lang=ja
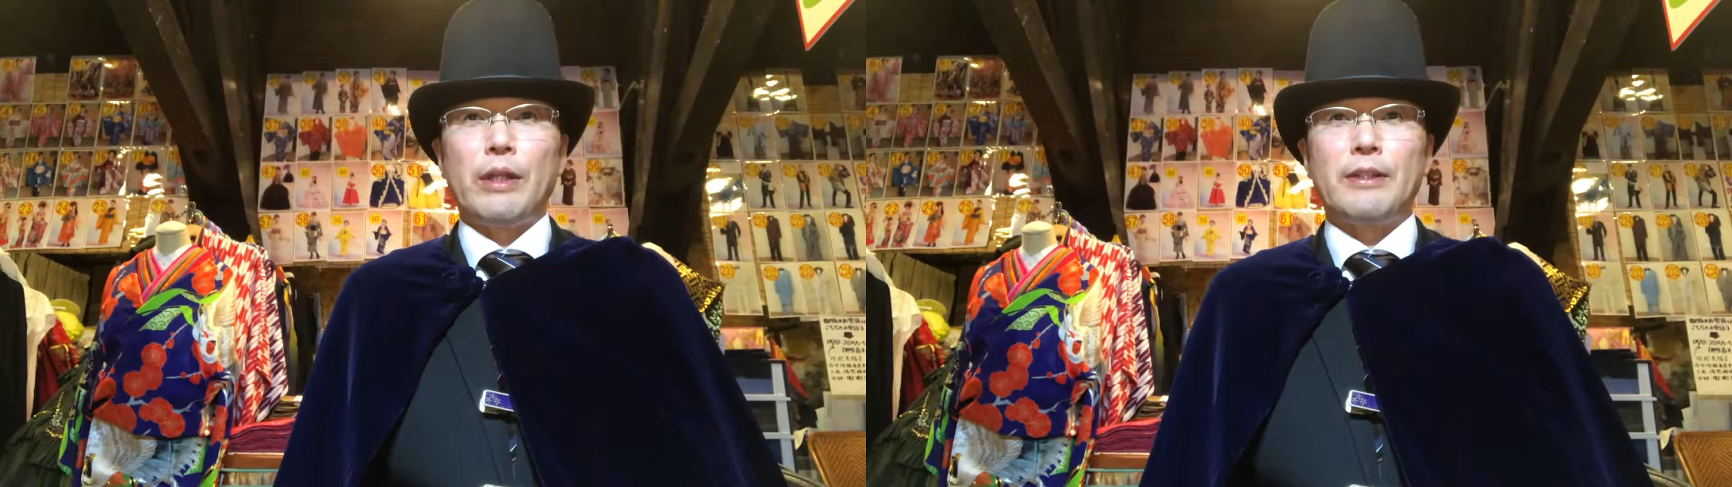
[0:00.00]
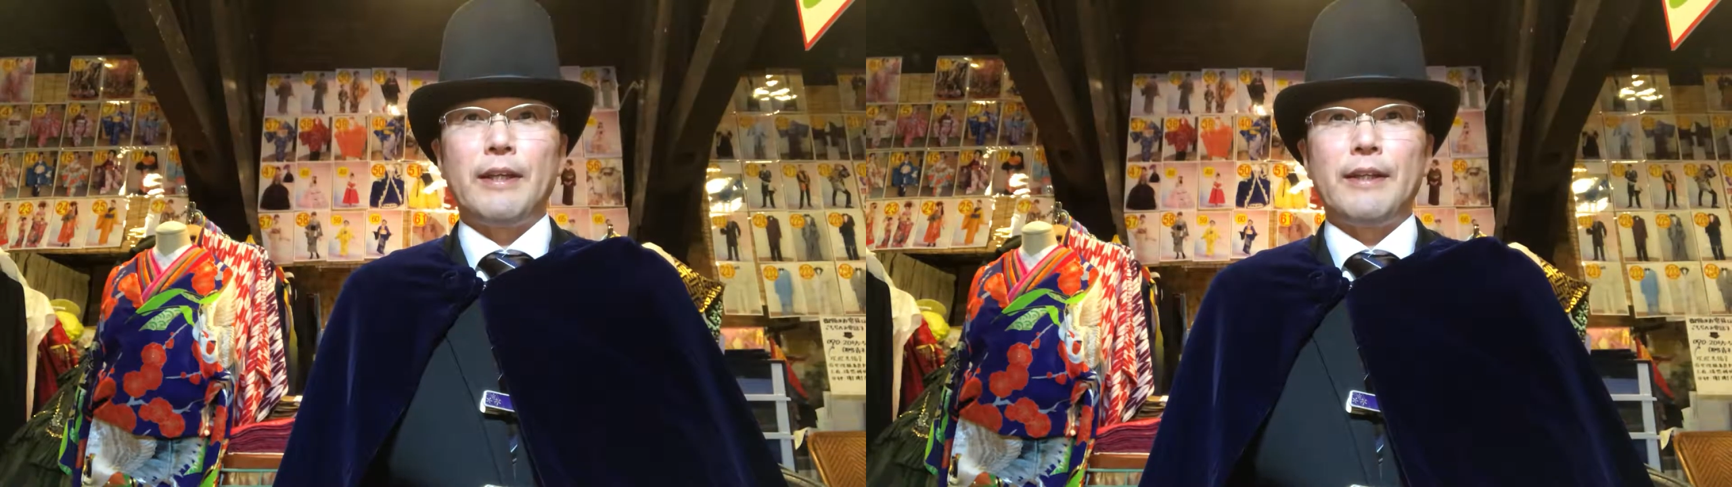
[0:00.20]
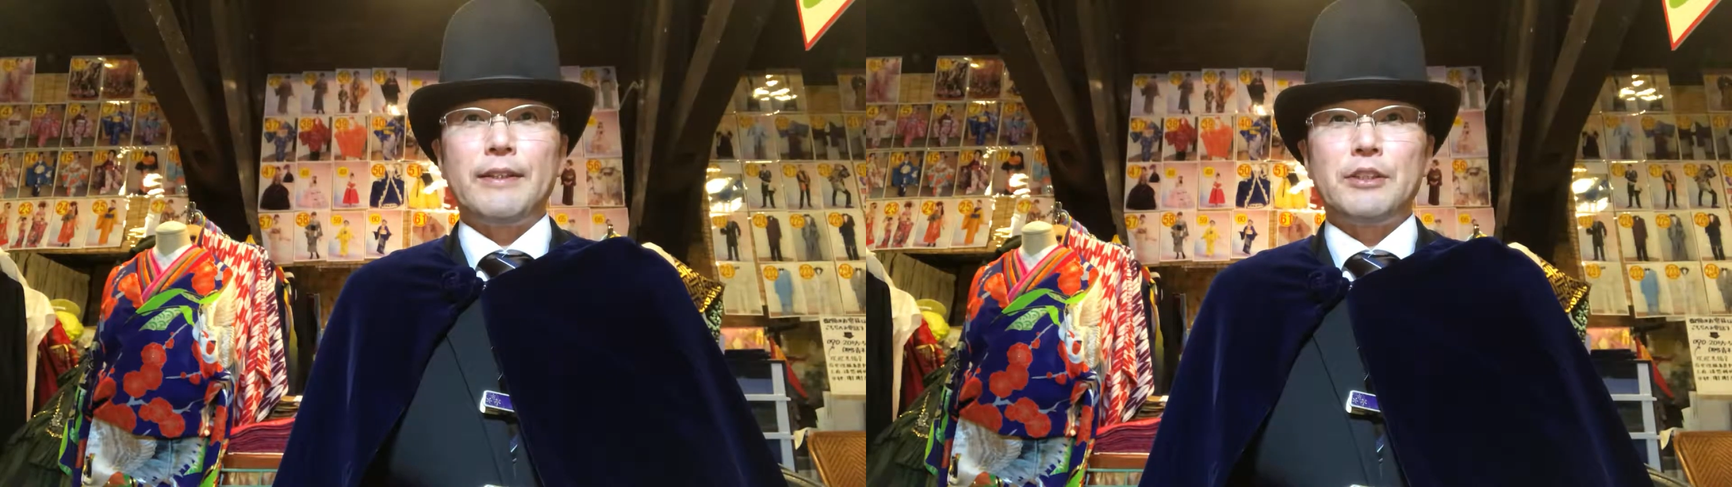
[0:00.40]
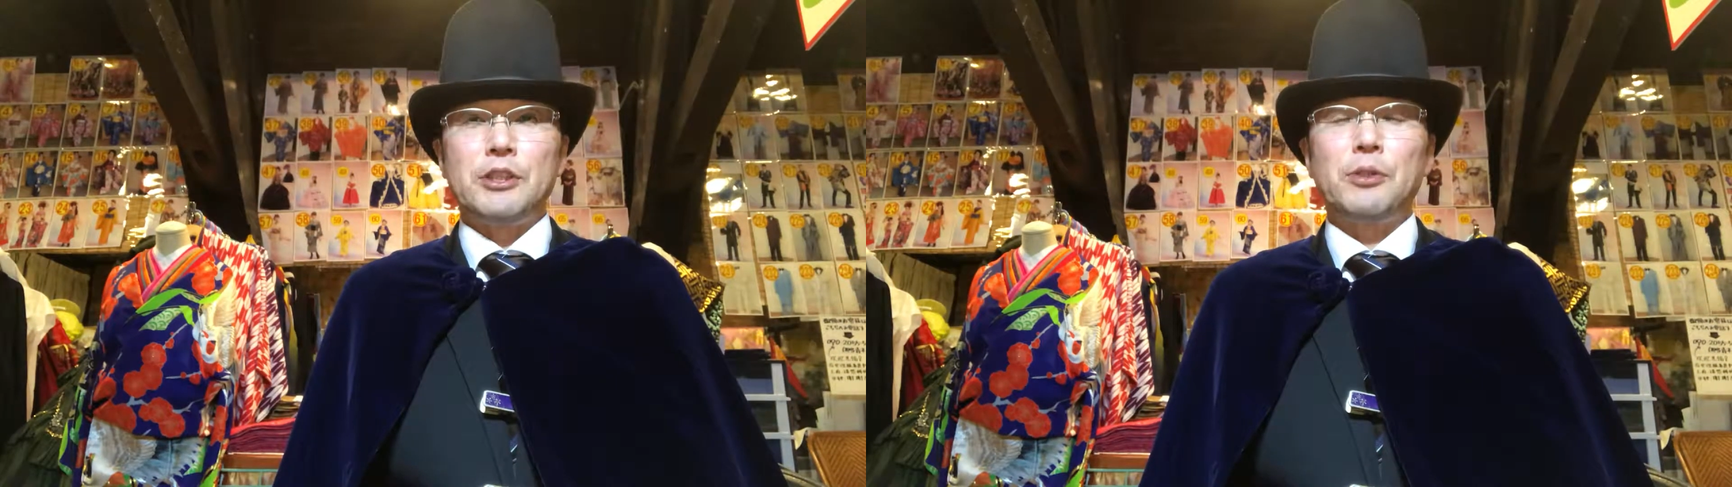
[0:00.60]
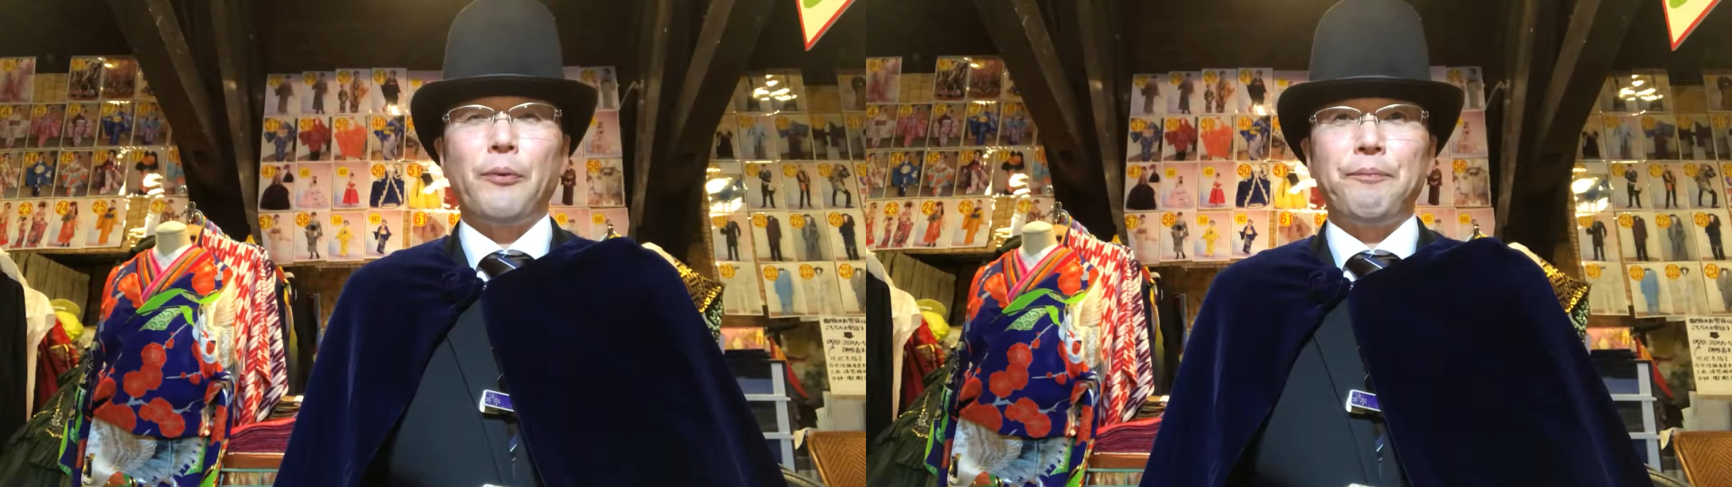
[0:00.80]
館
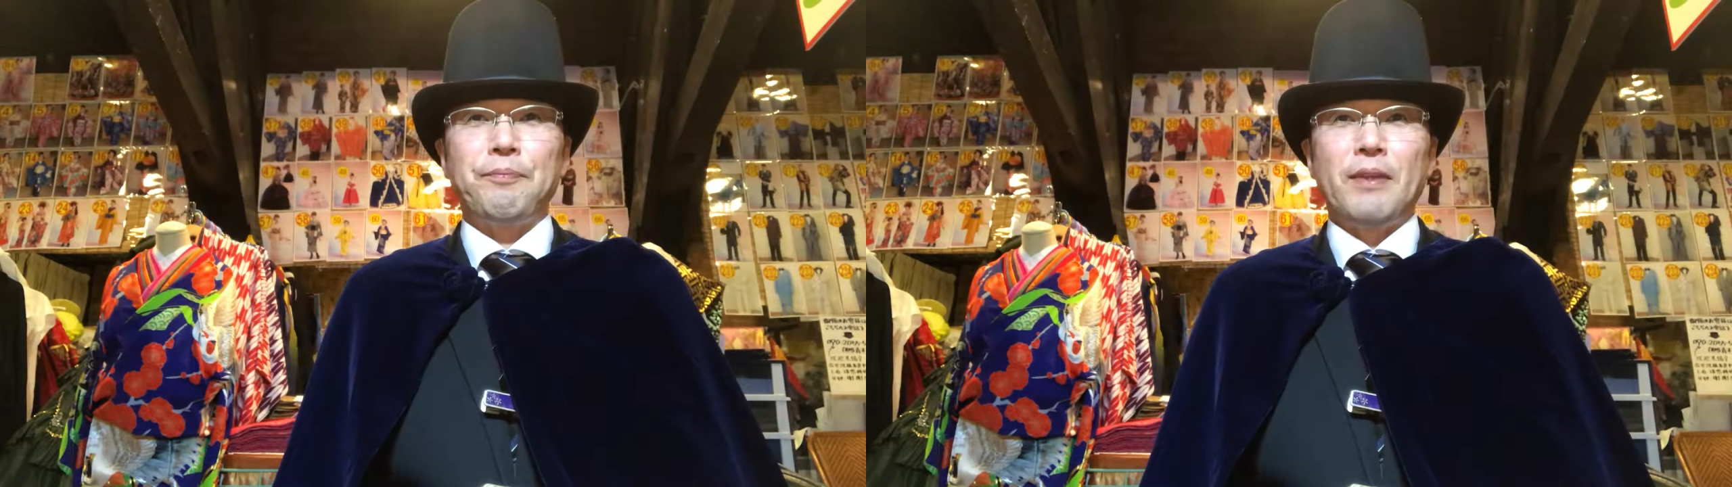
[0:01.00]
市の